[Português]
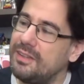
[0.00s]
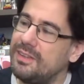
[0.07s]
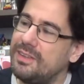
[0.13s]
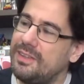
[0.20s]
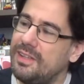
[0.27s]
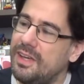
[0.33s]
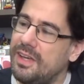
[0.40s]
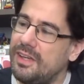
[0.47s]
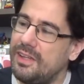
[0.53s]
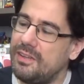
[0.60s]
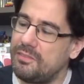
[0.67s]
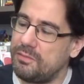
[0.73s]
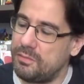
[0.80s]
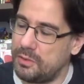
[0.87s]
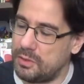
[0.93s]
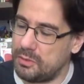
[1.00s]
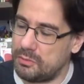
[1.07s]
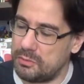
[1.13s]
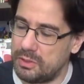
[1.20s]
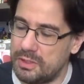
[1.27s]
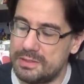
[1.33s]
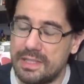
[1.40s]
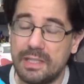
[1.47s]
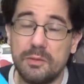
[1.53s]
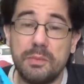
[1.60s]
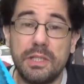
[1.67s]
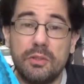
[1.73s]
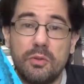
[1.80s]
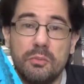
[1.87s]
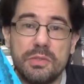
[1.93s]
Que é, foi lançado
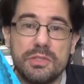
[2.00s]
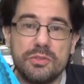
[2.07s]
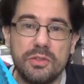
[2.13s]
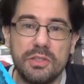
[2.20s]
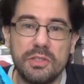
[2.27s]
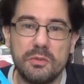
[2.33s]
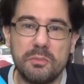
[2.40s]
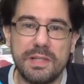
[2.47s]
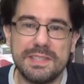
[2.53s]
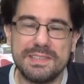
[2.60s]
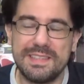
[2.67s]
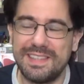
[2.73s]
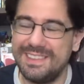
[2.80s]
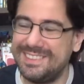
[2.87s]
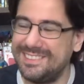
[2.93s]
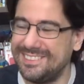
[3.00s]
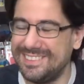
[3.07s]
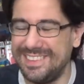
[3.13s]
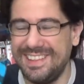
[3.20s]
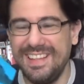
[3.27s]
pela Comic Sony ano passado.